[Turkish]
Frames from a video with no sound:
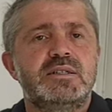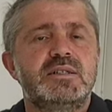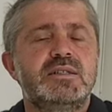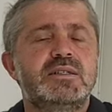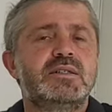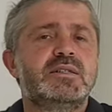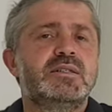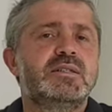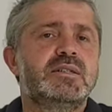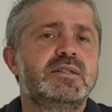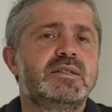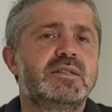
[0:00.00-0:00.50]
e,
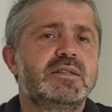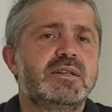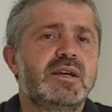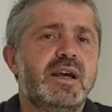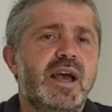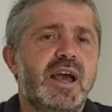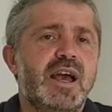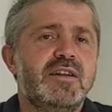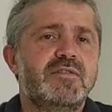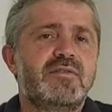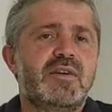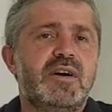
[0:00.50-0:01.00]

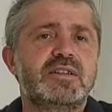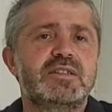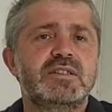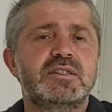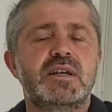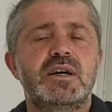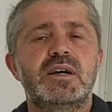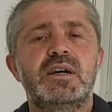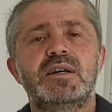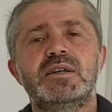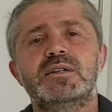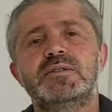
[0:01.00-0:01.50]
en
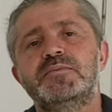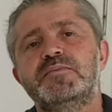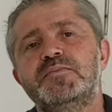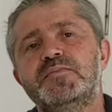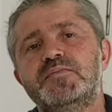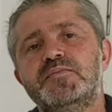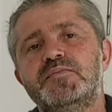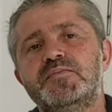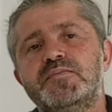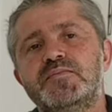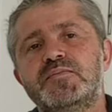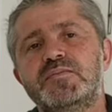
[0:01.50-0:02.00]
fazla
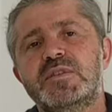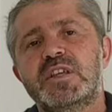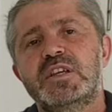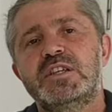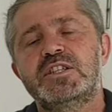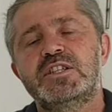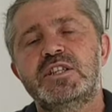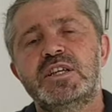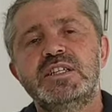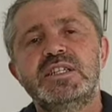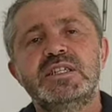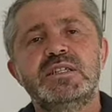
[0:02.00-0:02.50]

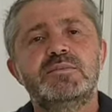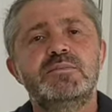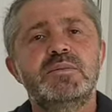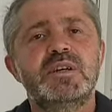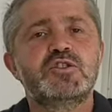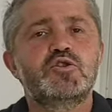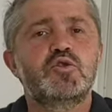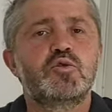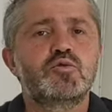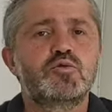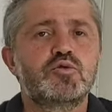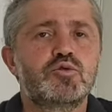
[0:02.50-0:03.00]
işte
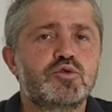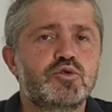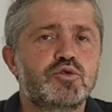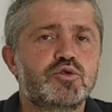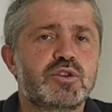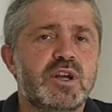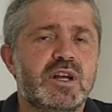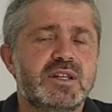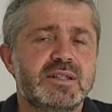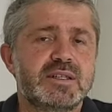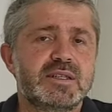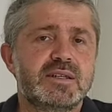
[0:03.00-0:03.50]

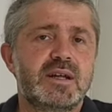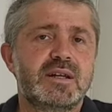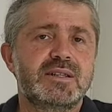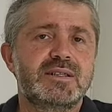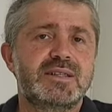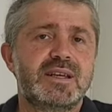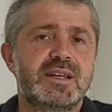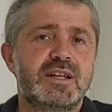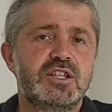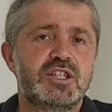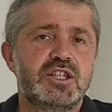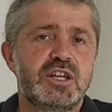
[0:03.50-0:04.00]
25-30
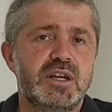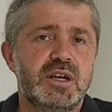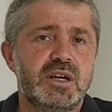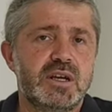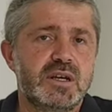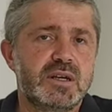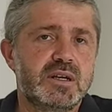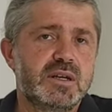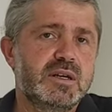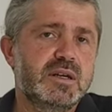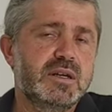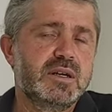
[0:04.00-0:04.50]
santigrat
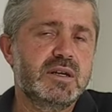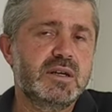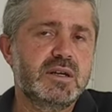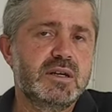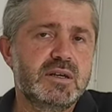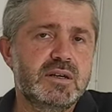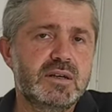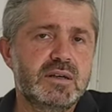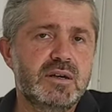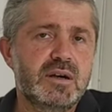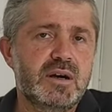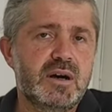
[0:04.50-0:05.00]
derece
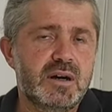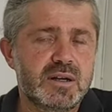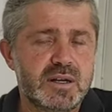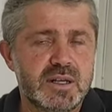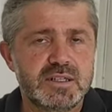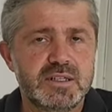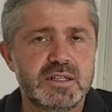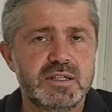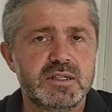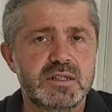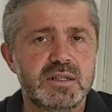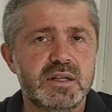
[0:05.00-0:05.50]
e,
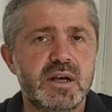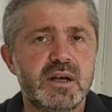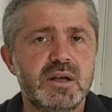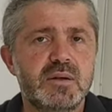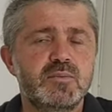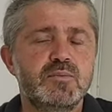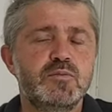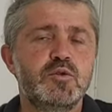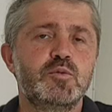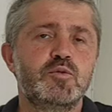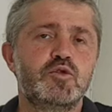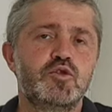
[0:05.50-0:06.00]

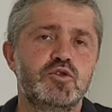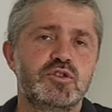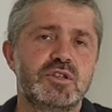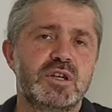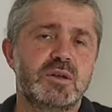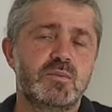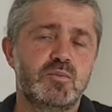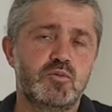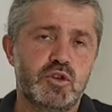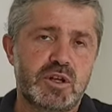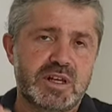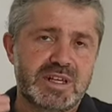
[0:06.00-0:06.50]
arasında
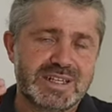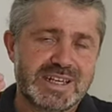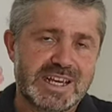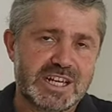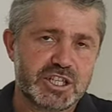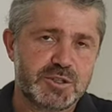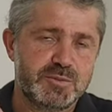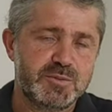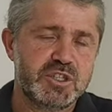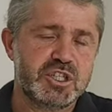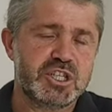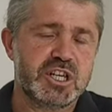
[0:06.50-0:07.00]
mümkünse burayı
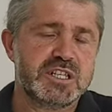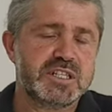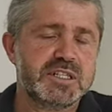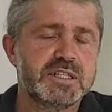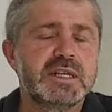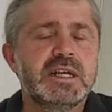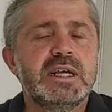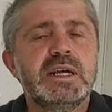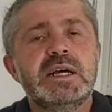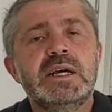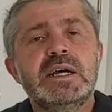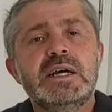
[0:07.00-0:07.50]

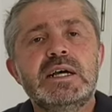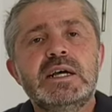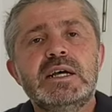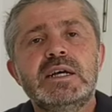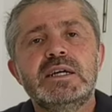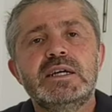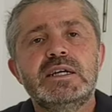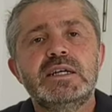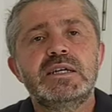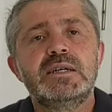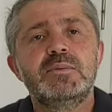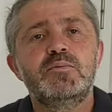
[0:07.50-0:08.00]
geçmeyeceğiz.
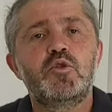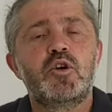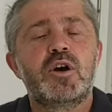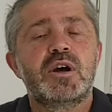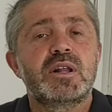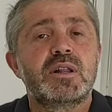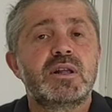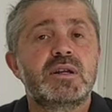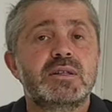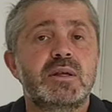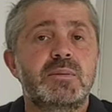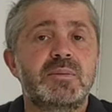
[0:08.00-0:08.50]
E, bu
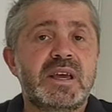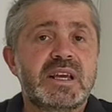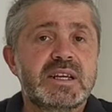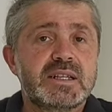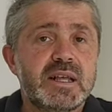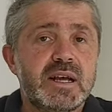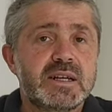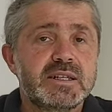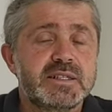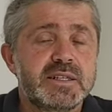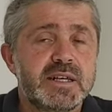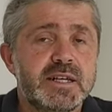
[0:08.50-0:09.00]
aralarda
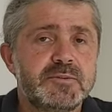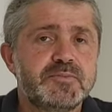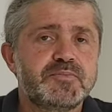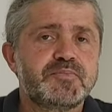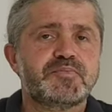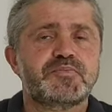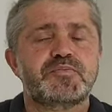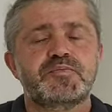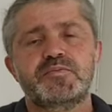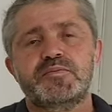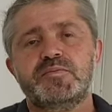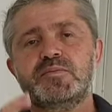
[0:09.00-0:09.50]
beklerse
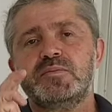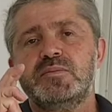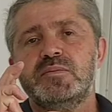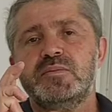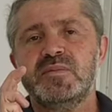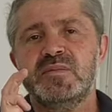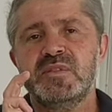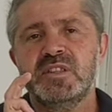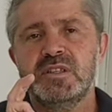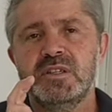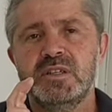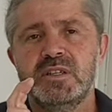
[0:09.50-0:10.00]

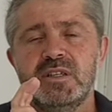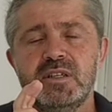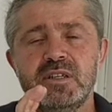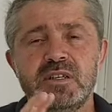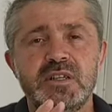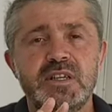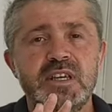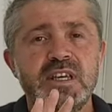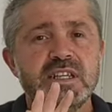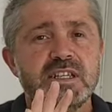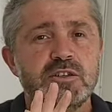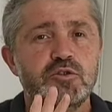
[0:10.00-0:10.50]

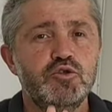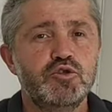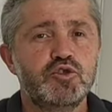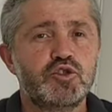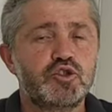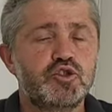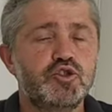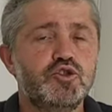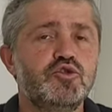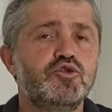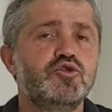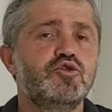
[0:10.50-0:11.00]
e, ilk
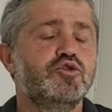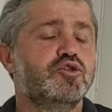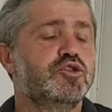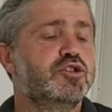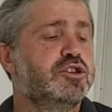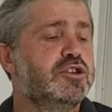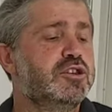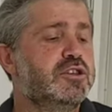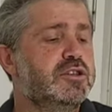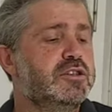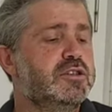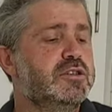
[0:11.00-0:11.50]
3 gün
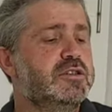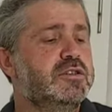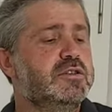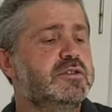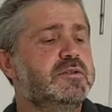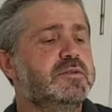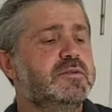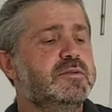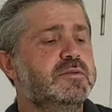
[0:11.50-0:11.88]
e,